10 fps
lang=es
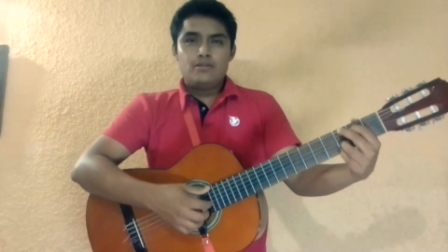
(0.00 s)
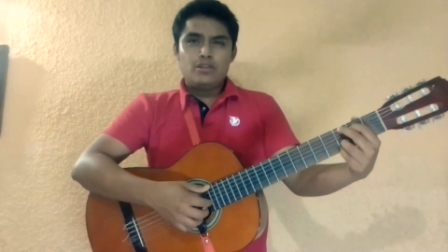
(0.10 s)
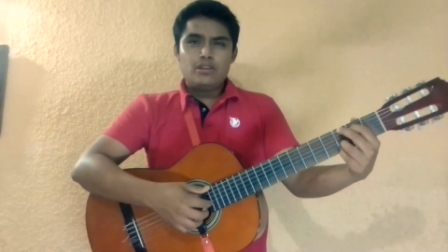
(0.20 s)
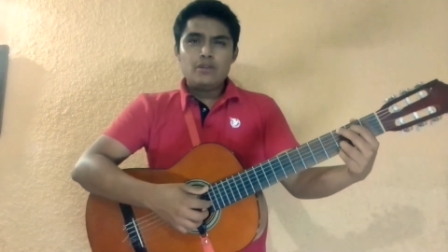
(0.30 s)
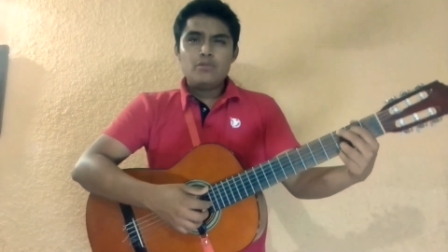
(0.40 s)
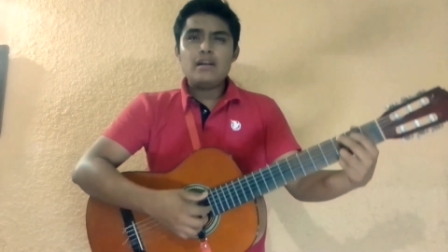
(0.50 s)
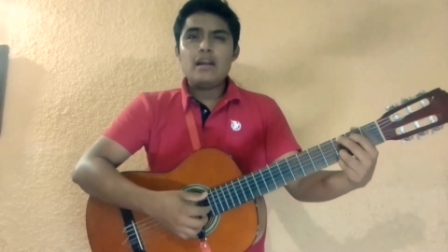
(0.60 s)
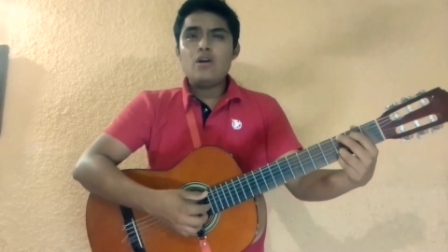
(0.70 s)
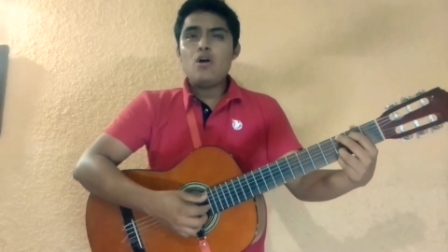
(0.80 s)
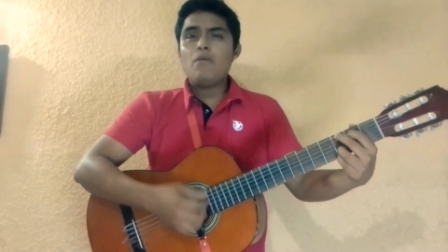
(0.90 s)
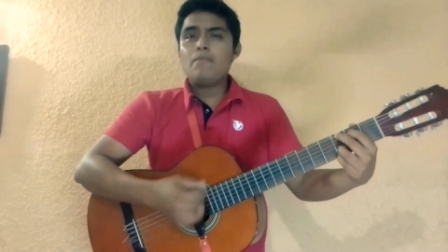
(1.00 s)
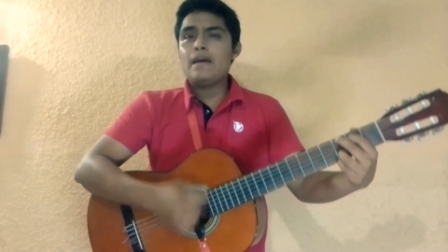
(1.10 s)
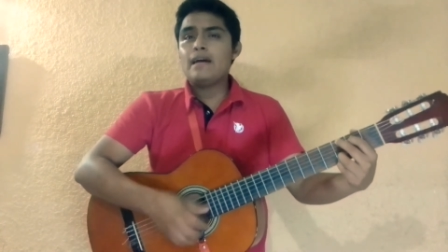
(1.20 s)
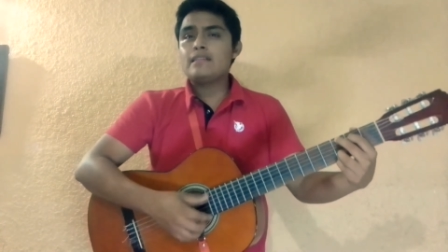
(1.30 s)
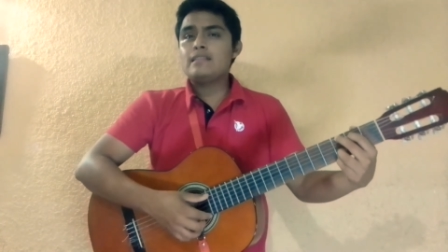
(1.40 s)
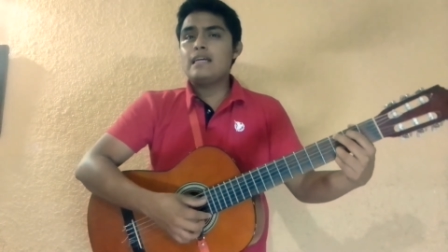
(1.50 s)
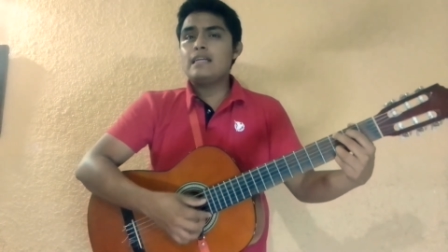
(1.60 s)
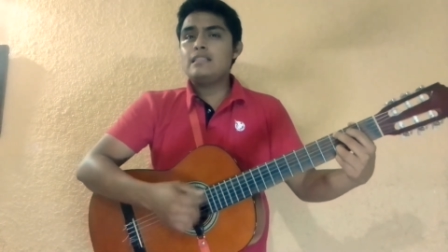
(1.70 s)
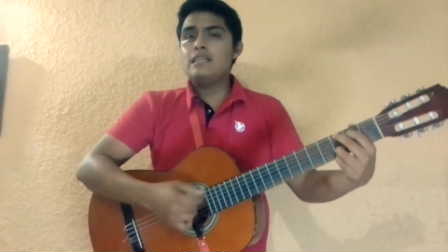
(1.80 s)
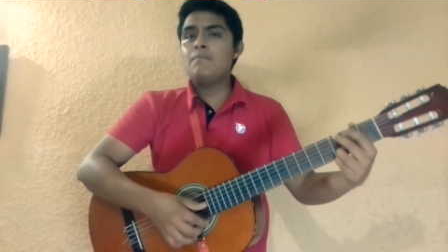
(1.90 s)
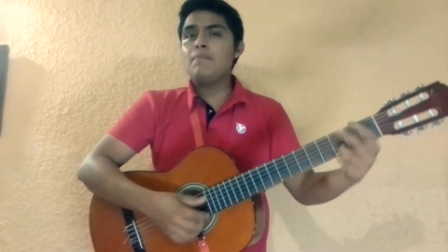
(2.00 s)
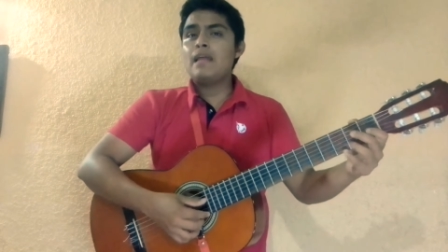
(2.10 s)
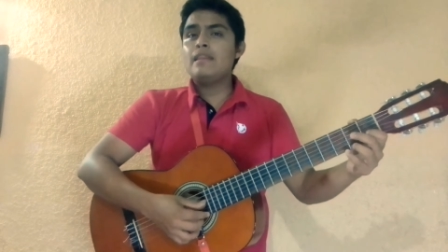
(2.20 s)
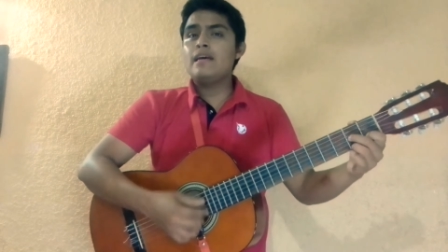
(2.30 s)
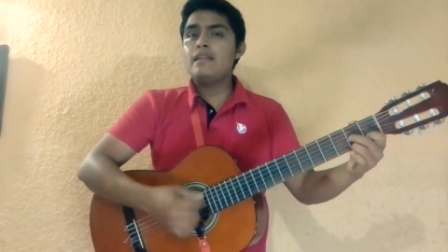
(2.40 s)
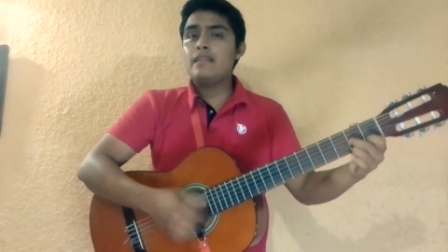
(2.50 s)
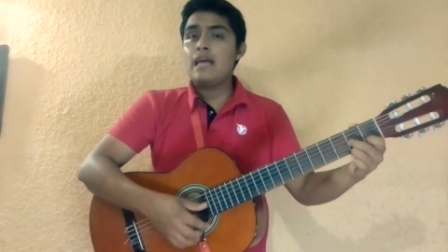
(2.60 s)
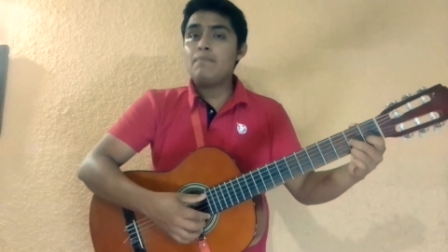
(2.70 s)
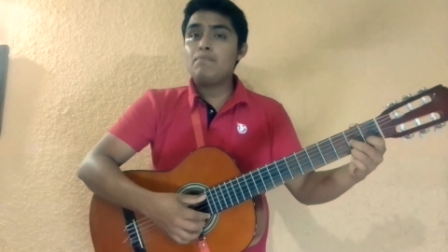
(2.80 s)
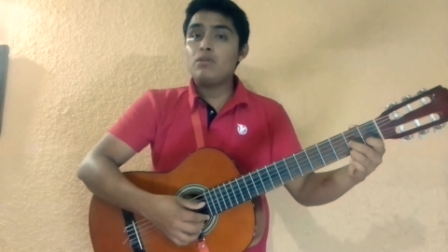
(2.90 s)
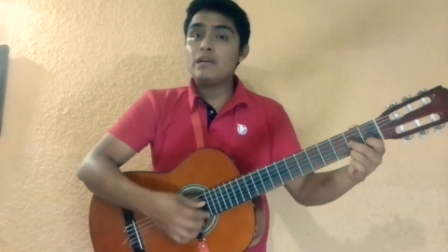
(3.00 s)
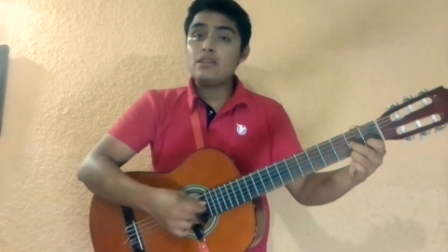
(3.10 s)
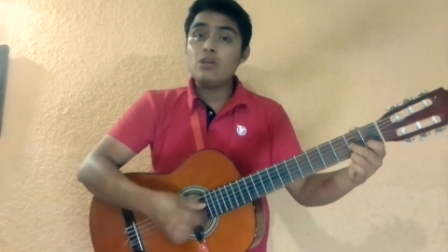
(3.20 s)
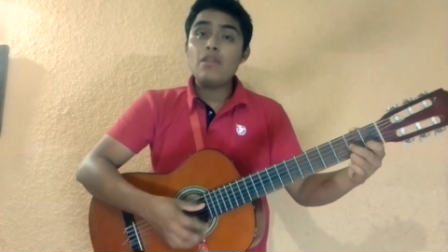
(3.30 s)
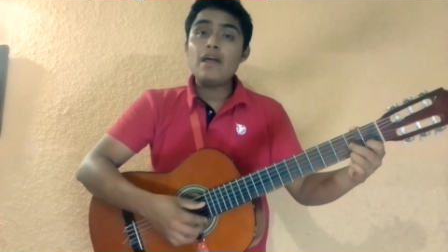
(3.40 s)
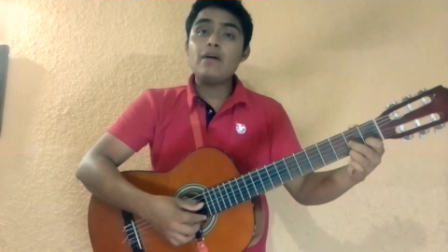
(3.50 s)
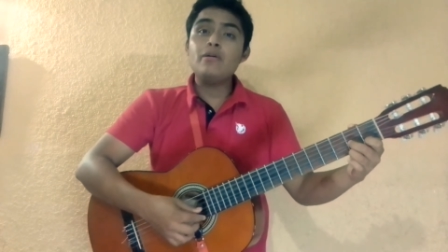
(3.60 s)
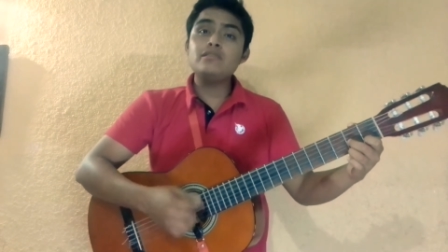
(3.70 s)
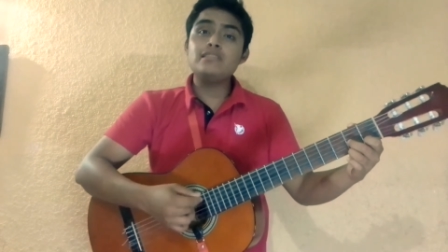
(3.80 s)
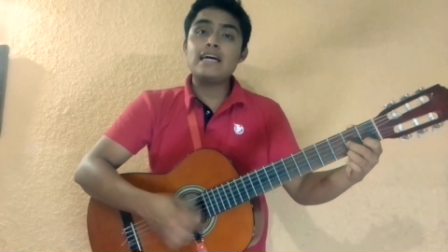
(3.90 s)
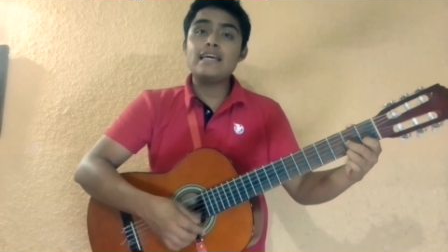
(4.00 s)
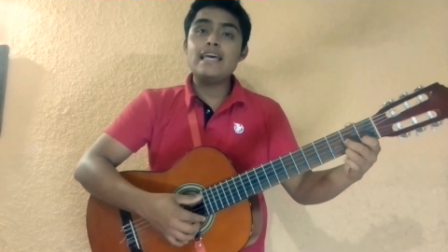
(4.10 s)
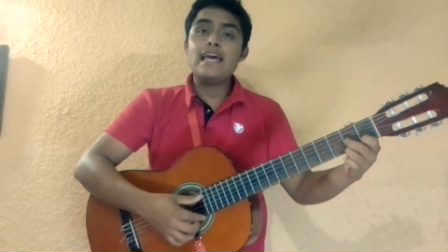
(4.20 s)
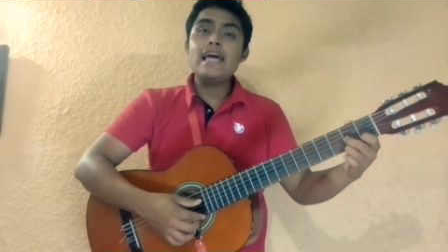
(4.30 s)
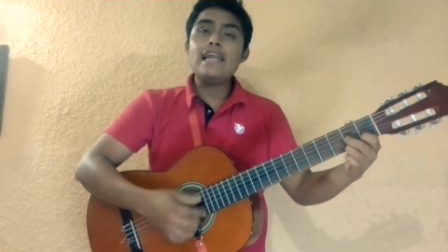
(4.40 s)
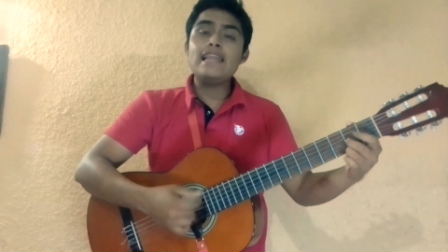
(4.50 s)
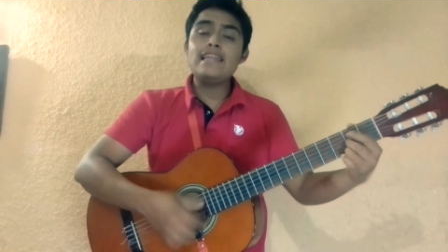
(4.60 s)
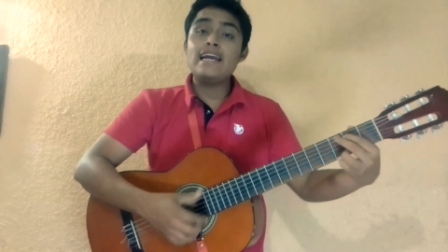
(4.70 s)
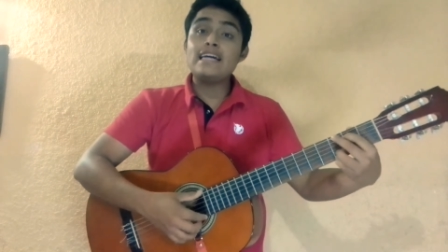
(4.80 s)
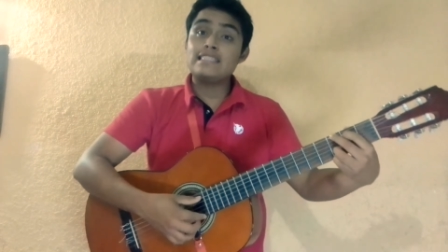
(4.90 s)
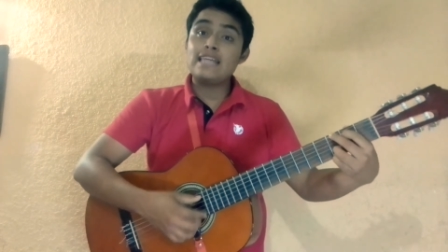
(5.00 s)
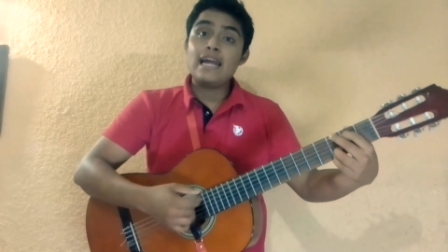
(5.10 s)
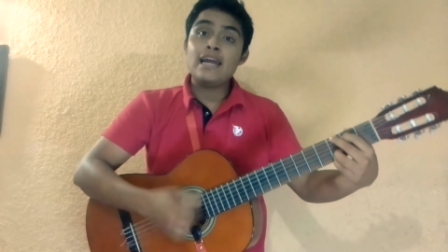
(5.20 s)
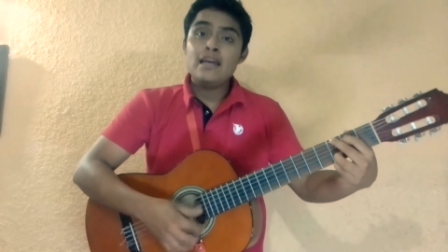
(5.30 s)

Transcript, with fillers: Yo tengo una novia que está siempre a dieta porque a toda costa quiere adelgazar.